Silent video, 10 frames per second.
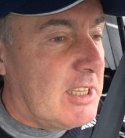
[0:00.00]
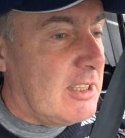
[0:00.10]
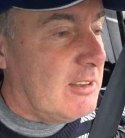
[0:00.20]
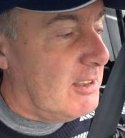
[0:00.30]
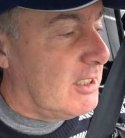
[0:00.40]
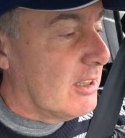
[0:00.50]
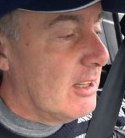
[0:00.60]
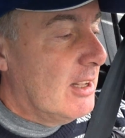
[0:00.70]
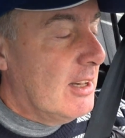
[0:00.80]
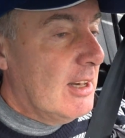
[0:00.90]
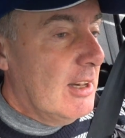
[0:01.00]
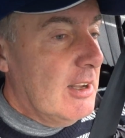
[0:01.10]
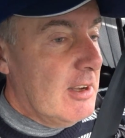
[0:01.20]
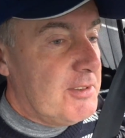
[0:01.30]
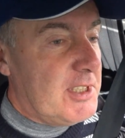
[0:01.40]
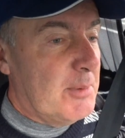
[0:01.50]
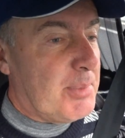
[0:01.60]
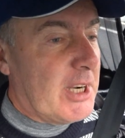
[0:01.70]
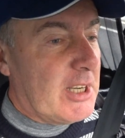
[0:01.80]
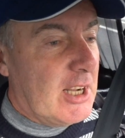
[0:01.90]
я не видел. Все
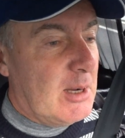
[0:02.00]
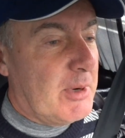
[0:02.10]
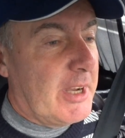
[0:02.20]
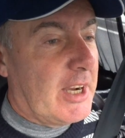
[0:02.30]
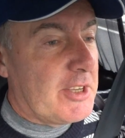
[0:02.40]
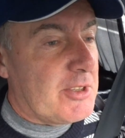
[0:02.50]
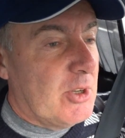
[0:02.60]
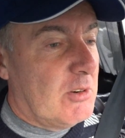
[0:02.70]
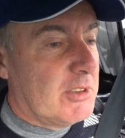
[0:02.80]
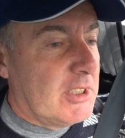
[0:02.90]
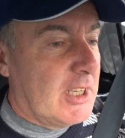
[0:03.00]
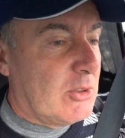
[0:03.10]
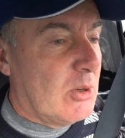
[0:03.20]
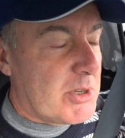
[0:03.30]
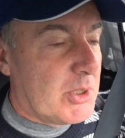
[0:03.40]
программы основаны на том,